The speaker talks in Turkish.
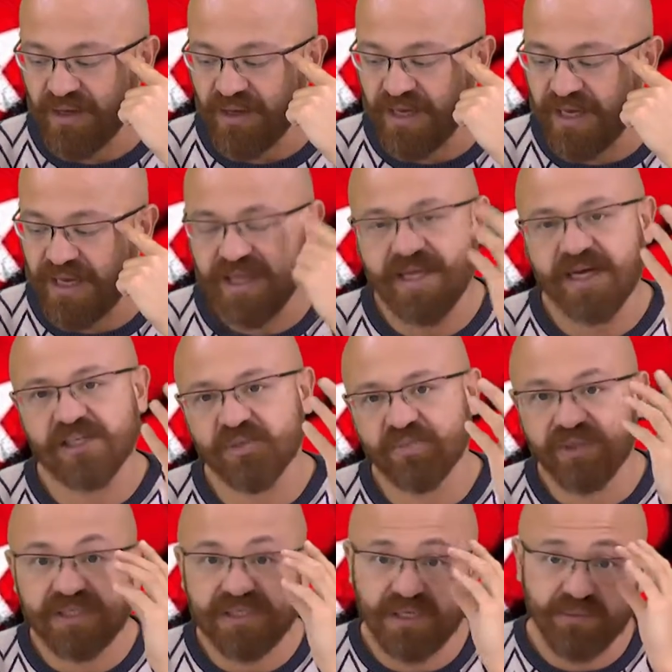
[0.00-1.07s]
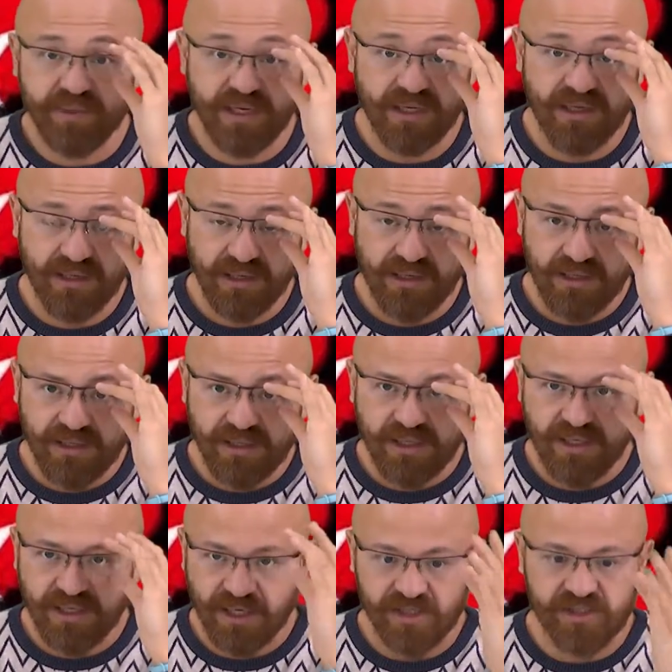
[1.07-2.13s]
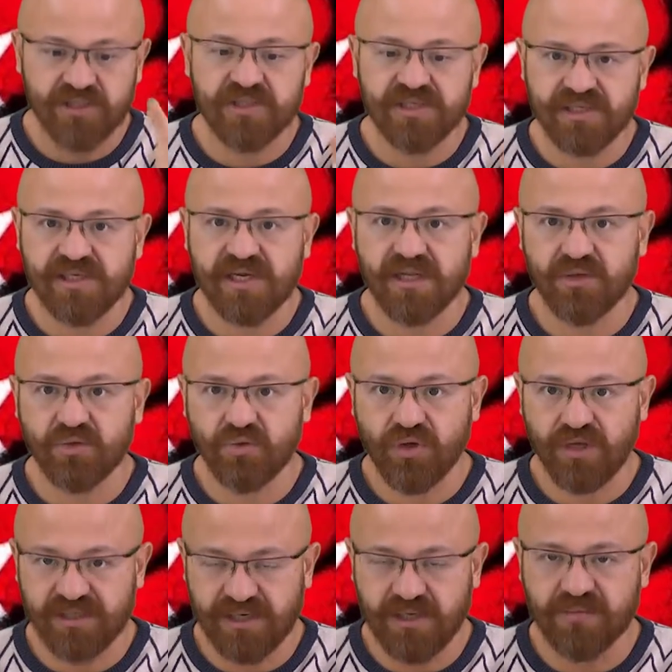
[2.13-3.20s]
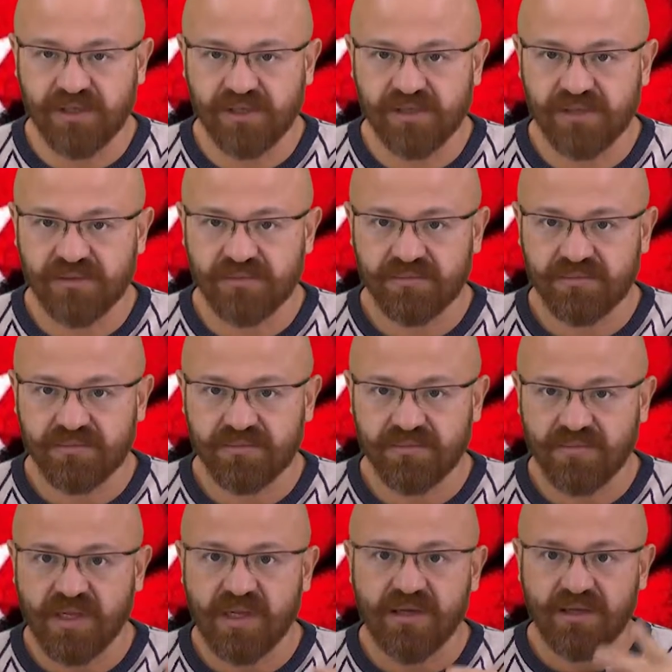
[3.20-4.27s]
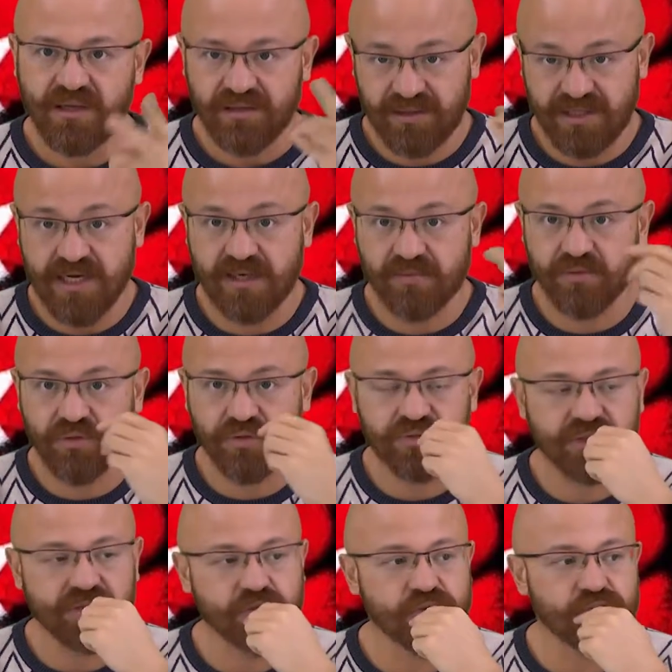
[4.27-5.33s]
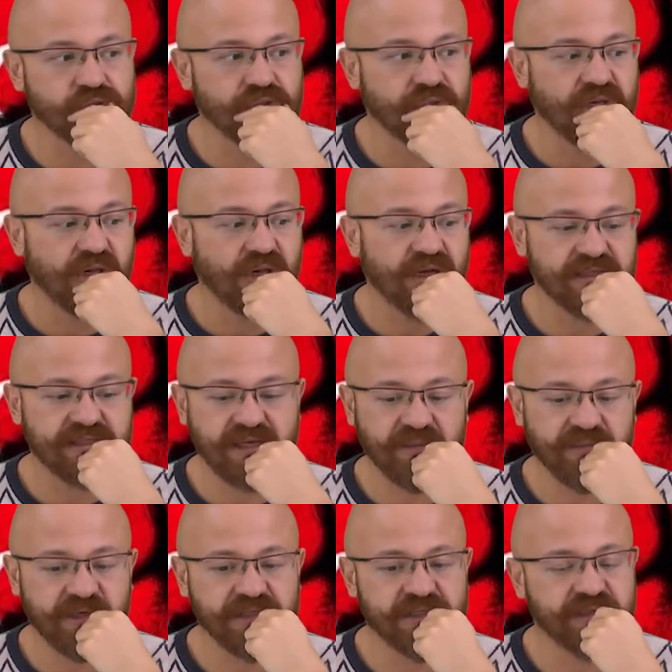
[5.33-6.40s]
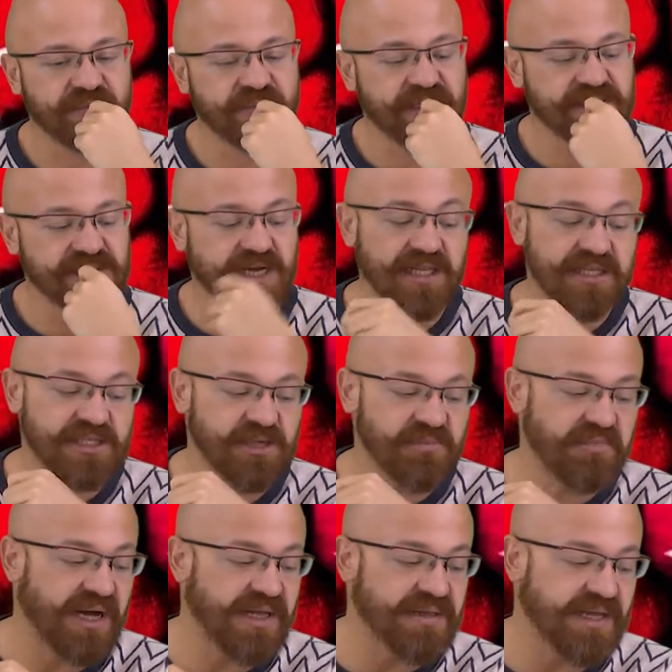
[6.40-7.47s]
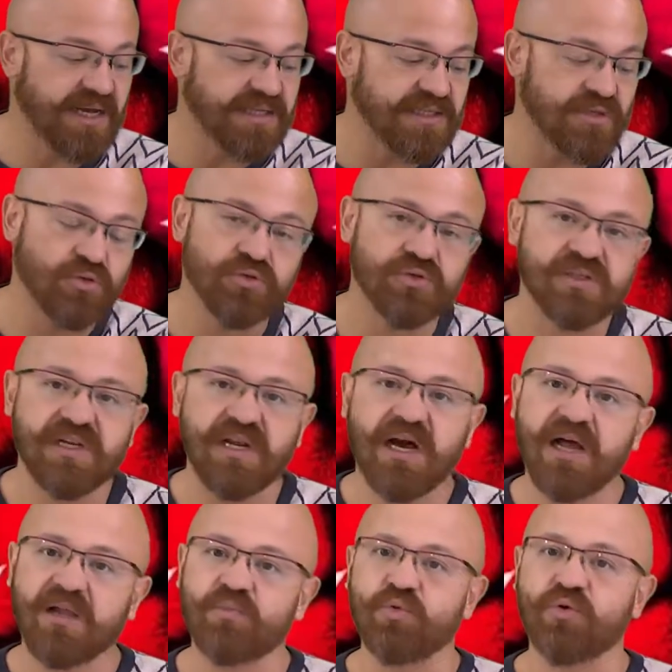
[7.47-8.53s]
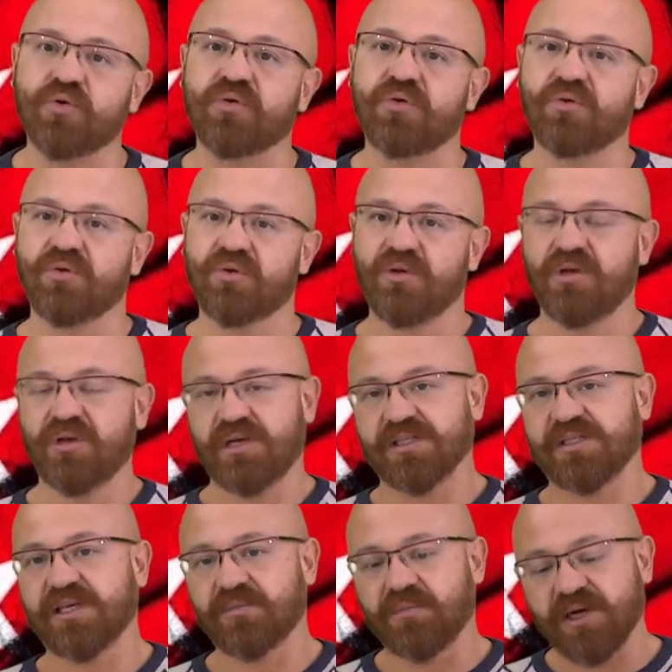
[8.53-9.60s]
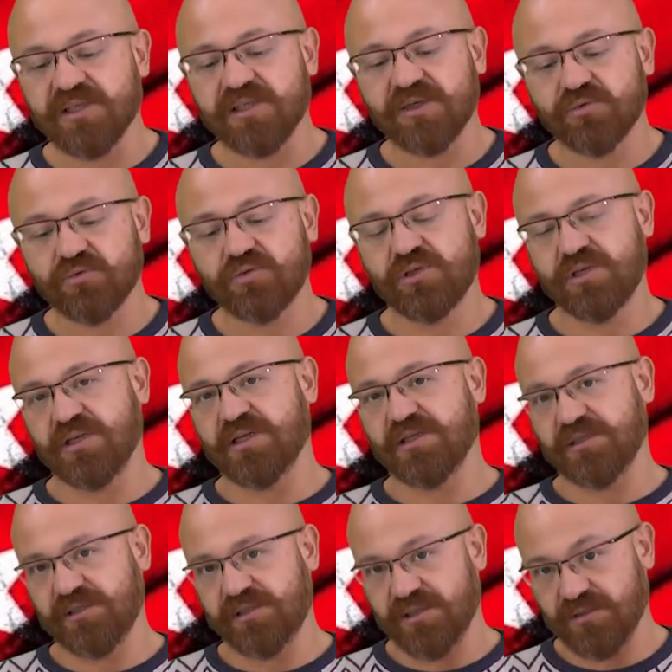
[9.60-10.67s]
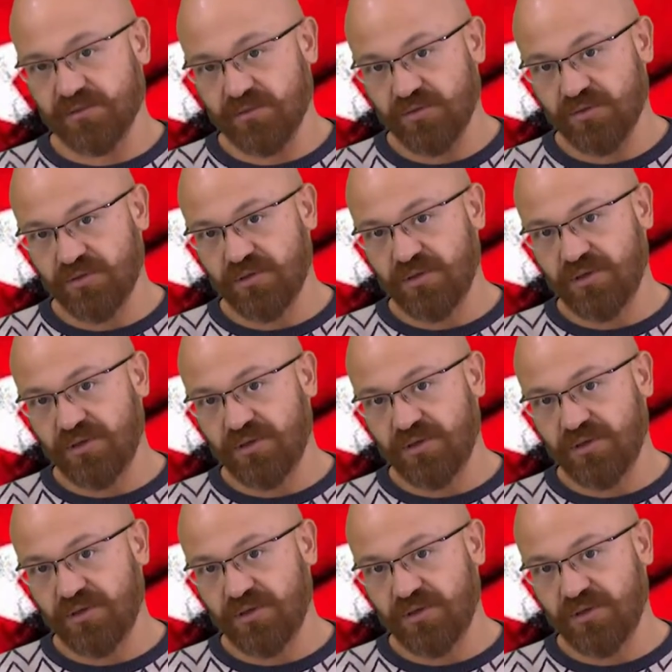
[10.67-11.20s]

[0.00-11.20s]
e, enerji pazarıma açıkça saldırıyor Azerbaycan. Diğer bir noktada şu Azerbaycan ben sadece benden gidiyor silah almıyor. Azerbaycan Türkiye'den de silah alıyor.